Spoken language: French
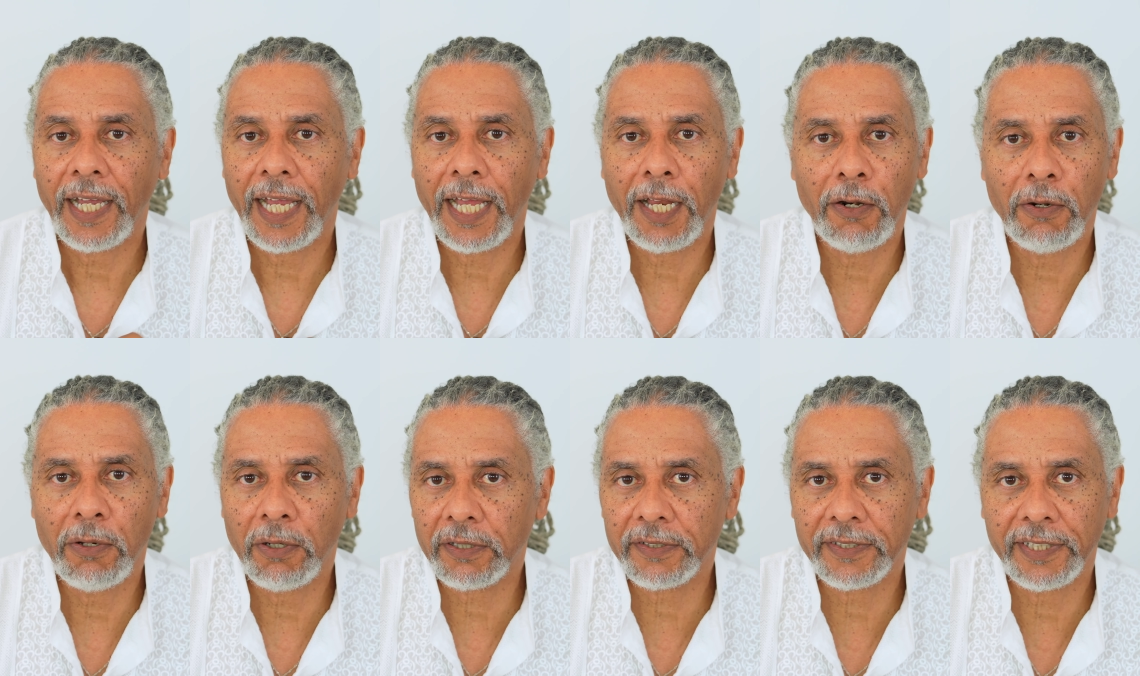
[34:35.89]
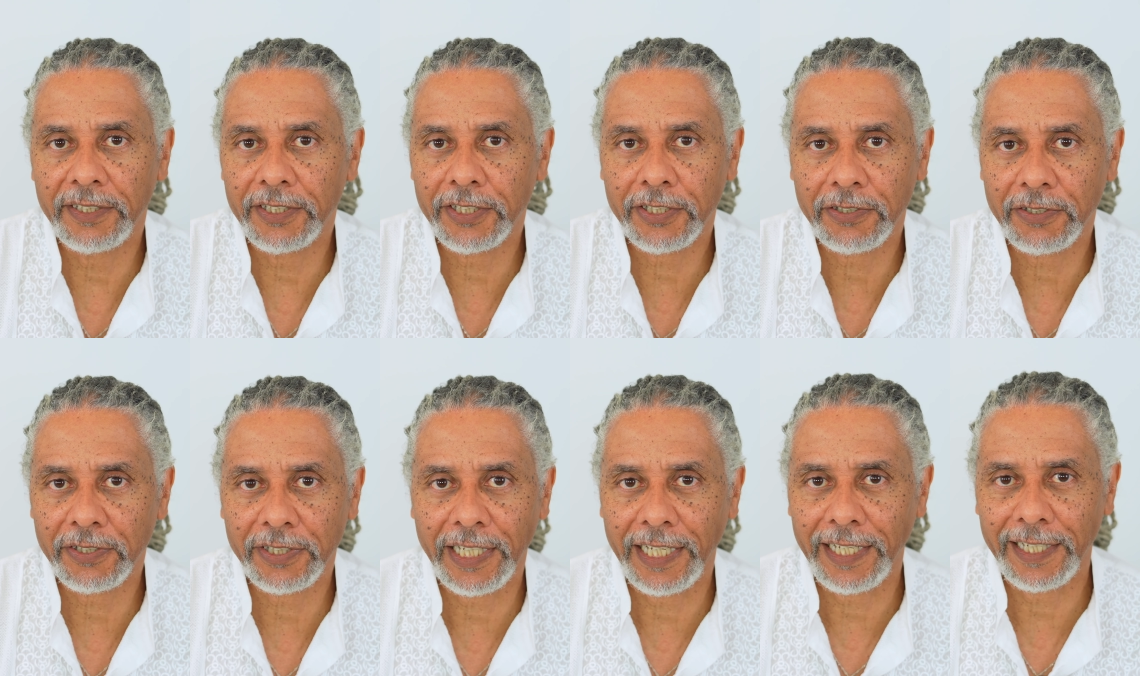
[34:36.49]
alors ça ne
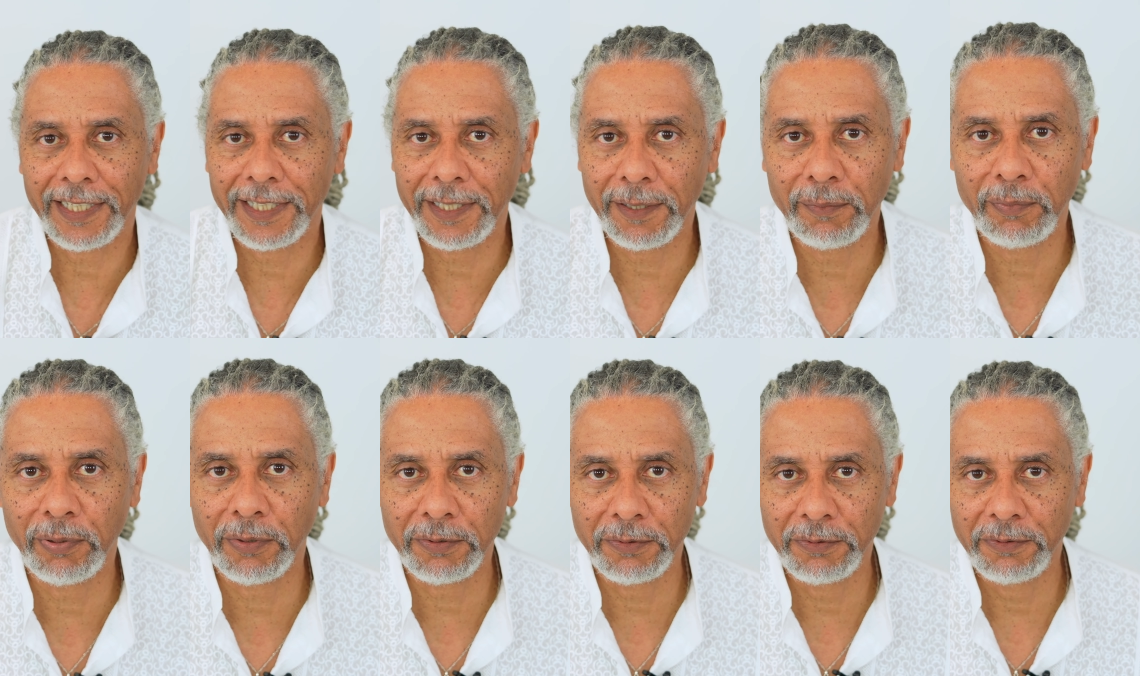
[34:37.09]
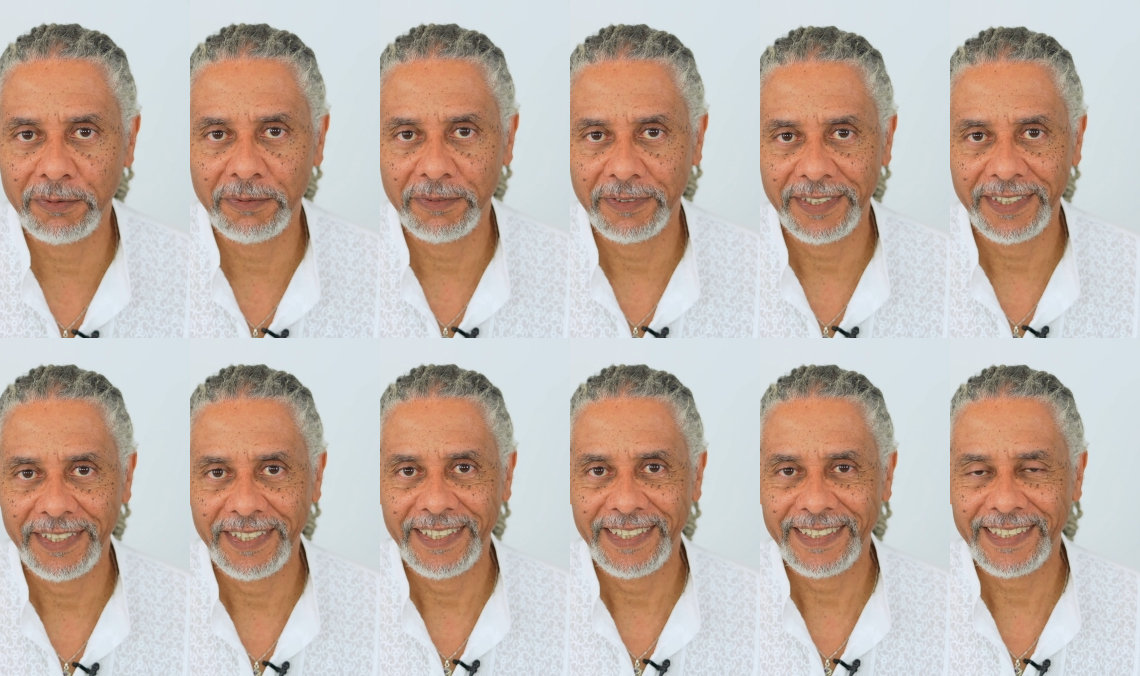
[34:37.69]
changera rien pour nous.
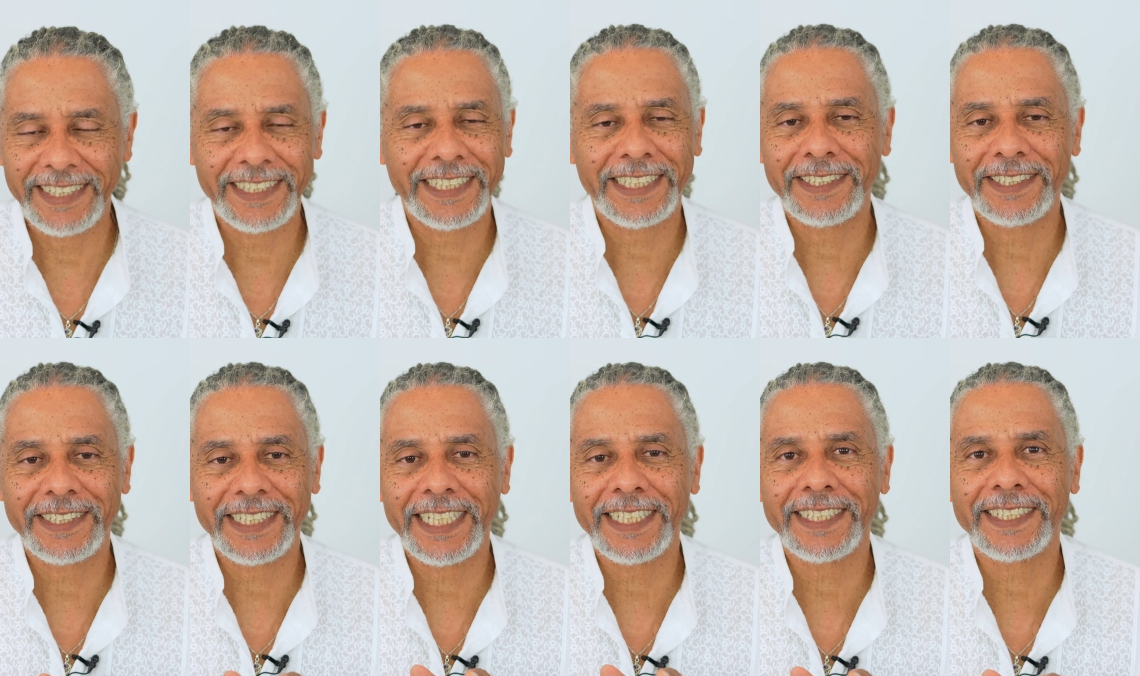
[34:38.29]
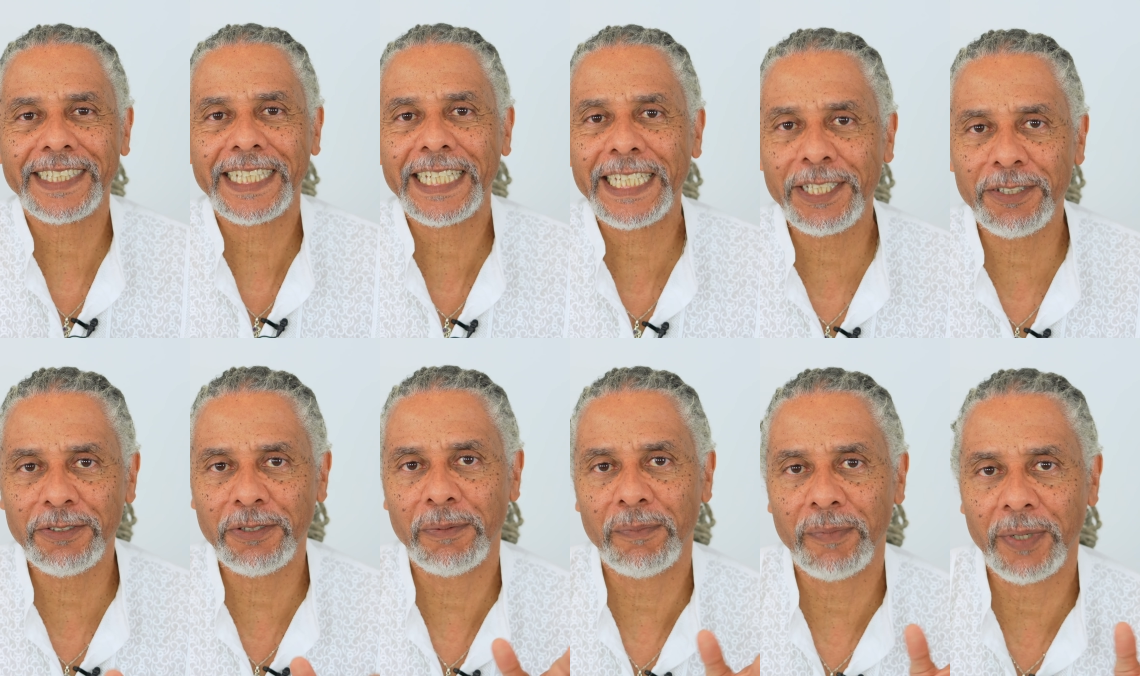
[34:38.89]
Ça ne changera
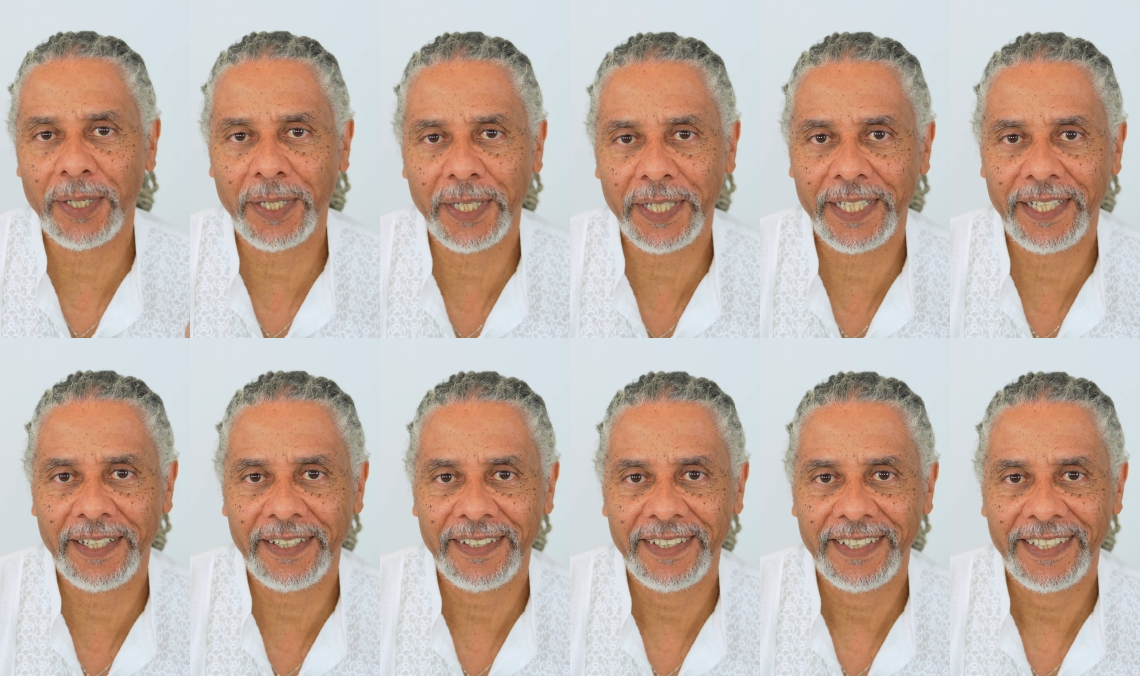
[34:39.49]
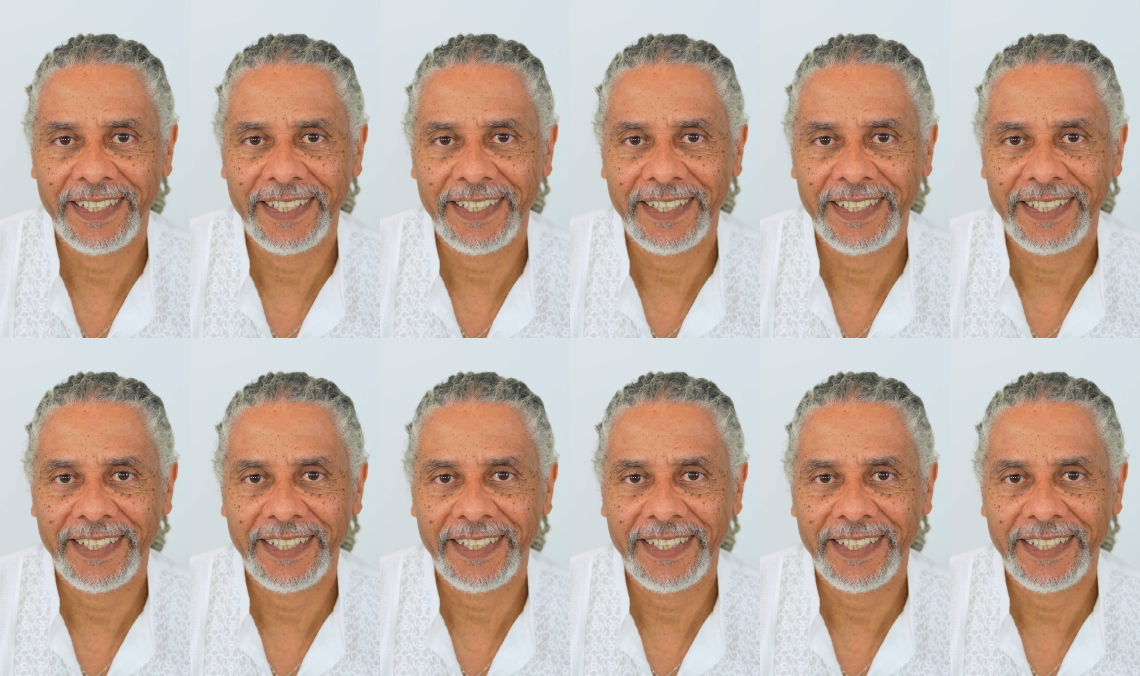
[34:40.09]
strictement rien.